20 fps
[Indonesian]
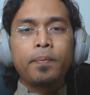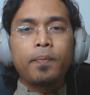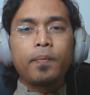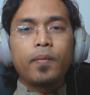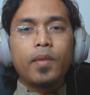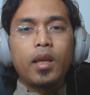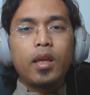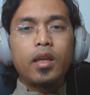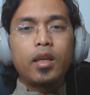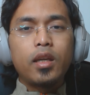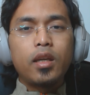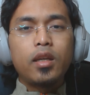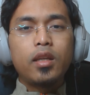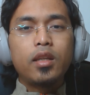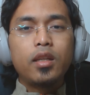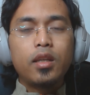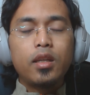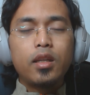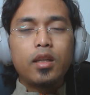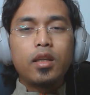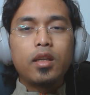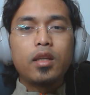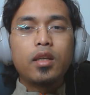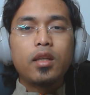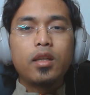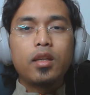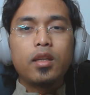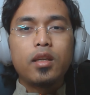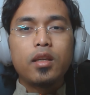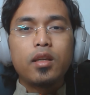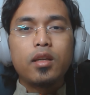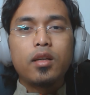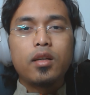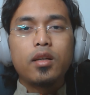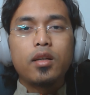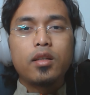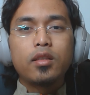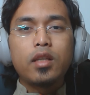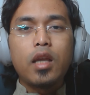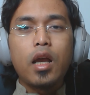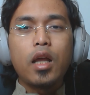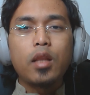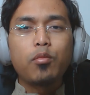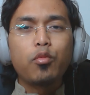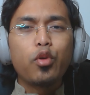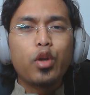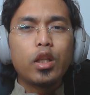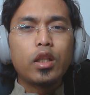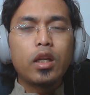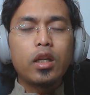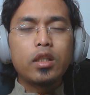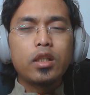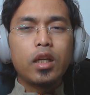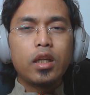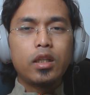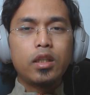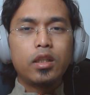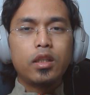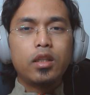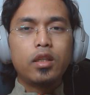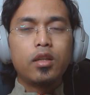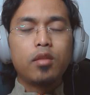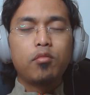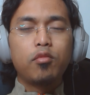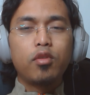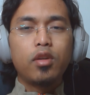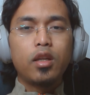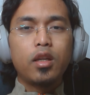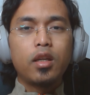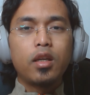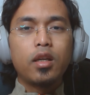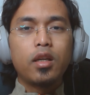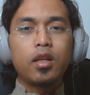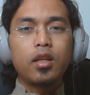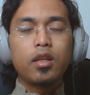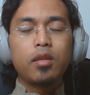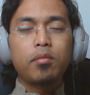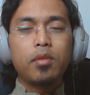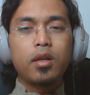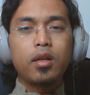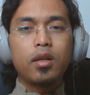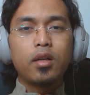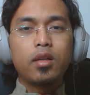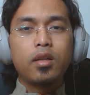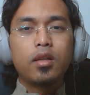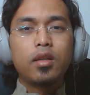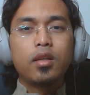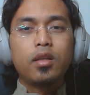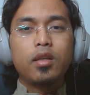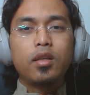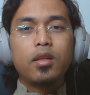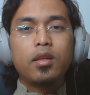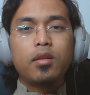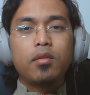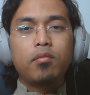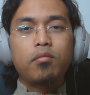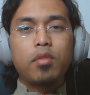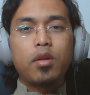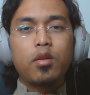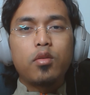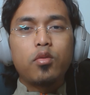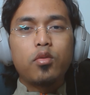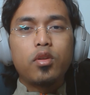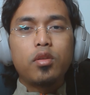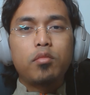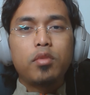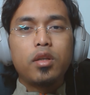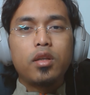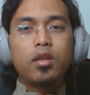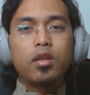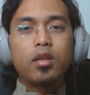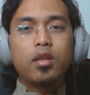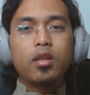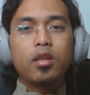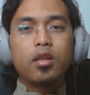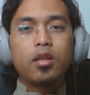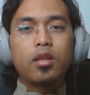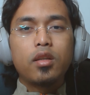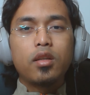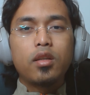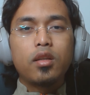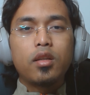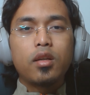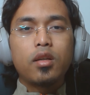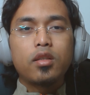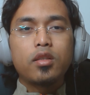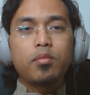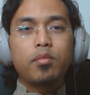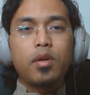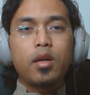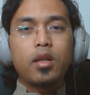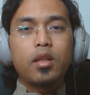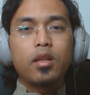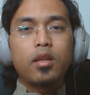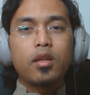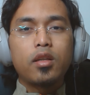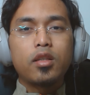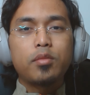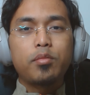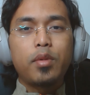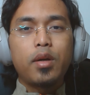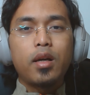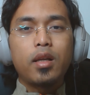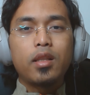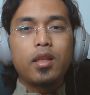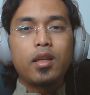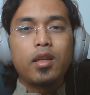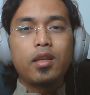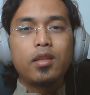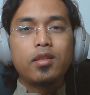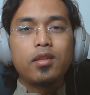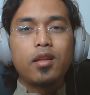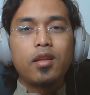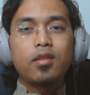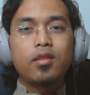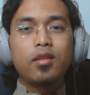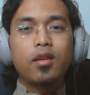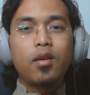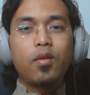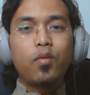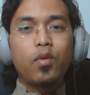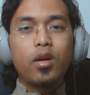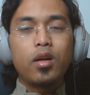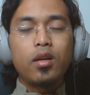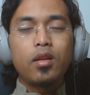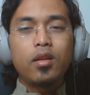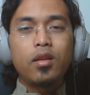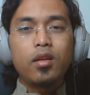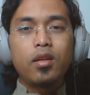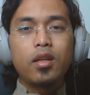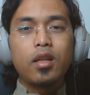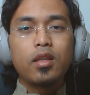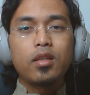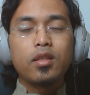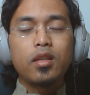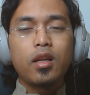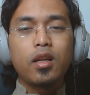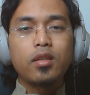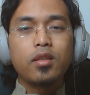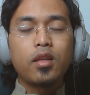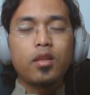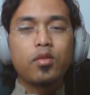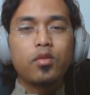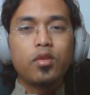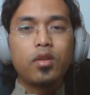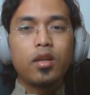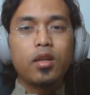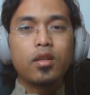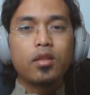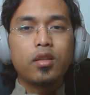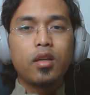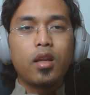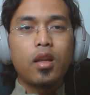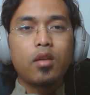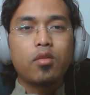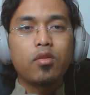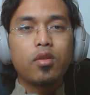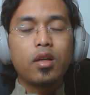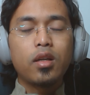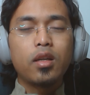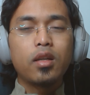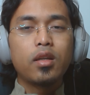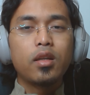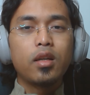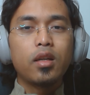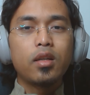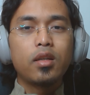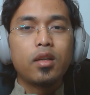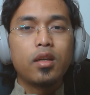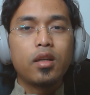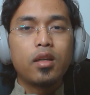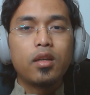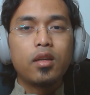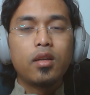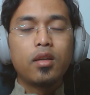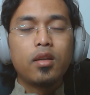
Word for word: Nah, yang kayak gini-gini nih uh, sangat mungkin terjadi di kemudian hari. Maka perlu dibikin kesepakatan-kesepakatan yang jelas di awal dan salah satu yang saya lakukan adalah dengan